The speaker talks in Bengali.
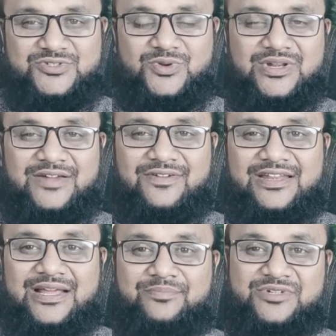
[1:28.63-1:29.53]
ডান চোখ
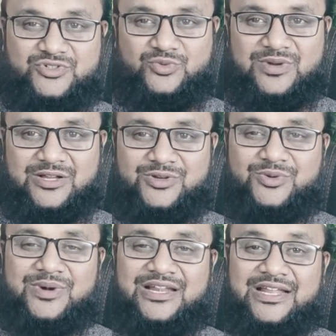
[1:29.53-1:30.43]
লাফালে আপনি
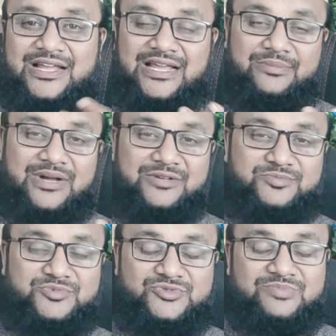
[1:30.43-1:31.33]
সৌভাগ্যবান বাং
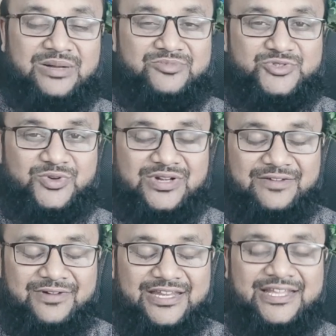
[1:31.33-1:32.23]
বাম চোখ
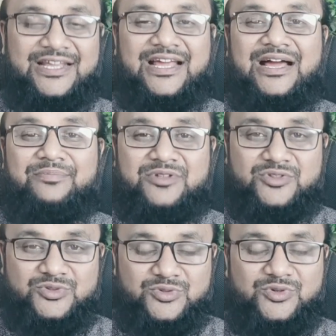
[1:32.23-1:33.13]
লাফালে আপনি
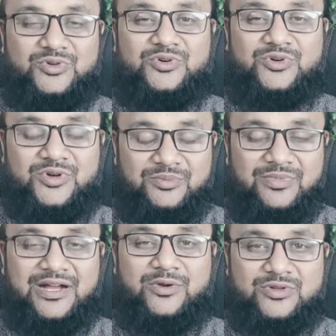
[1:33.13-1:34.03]
দুঃখ
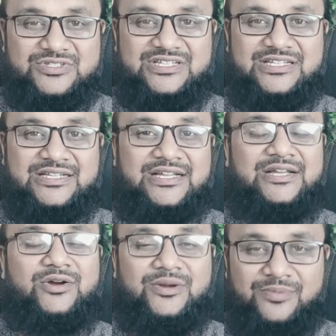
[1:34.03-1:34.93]
বা কষ্টে
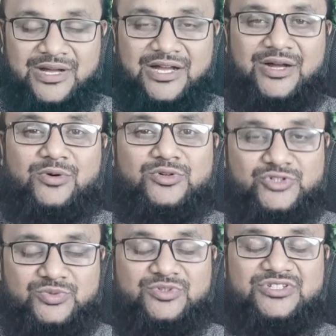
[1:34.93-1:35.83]
বা
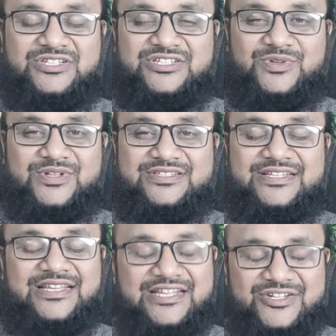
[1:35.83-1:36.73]
অশুভ জিনিস
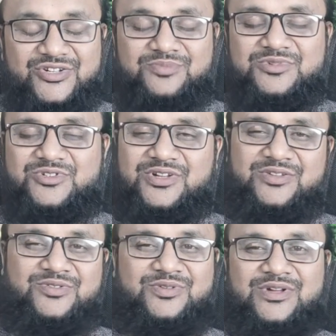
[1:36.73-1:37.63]
রয়েছে এইসব বিষয়
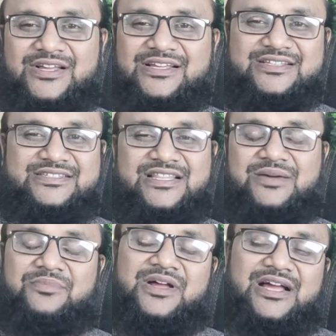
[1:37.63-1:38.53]
কিন্তু
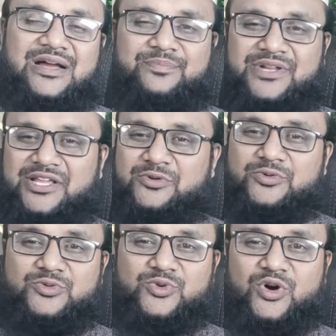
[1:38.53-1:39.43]
ইসলাম আপনাকে
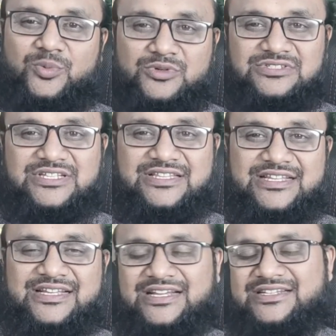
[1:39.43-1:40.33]
কোনো
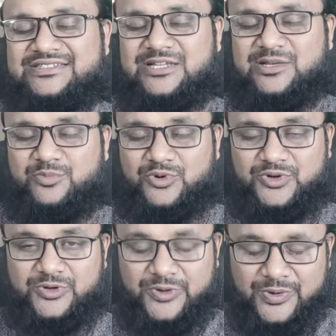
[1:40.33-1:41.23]
অবস্থাতেই
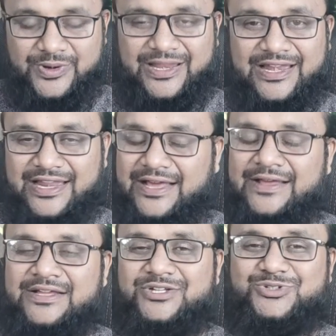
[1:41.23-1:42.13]
সাপোর্ট করে না
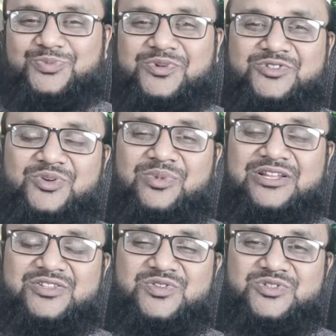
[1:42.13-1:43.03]
সুপ্রিয়
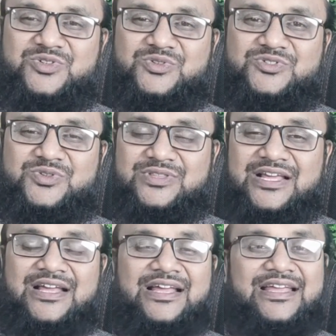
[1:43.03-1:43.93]
সম্মানিত দর্শক
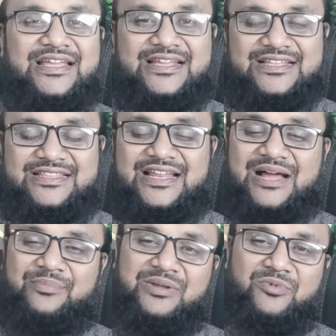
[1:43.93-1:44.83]
শ্রোতা এই ক্ষেত্রে
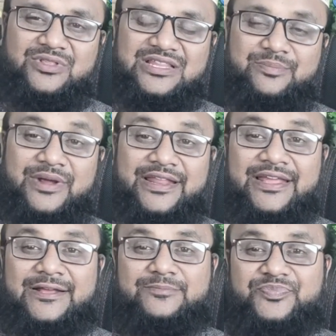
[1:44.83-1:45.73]
আমরা বলতে
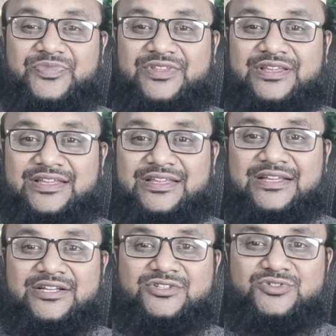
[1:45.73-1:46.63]
পারি যে
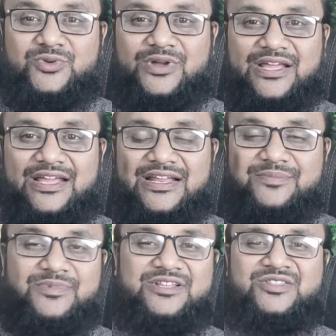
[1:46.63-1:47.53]
চোখের
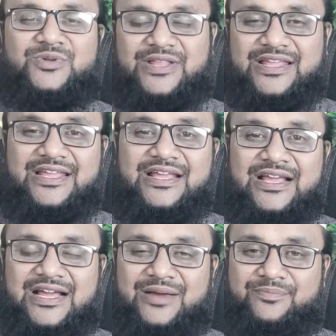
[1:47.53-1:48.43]
ভিতরে
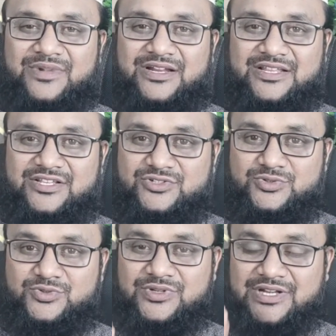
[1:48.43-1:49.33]
আপনার
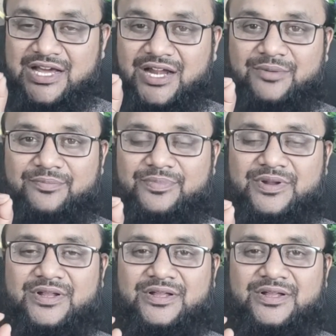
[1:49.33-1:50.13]
কিছু নার্ভ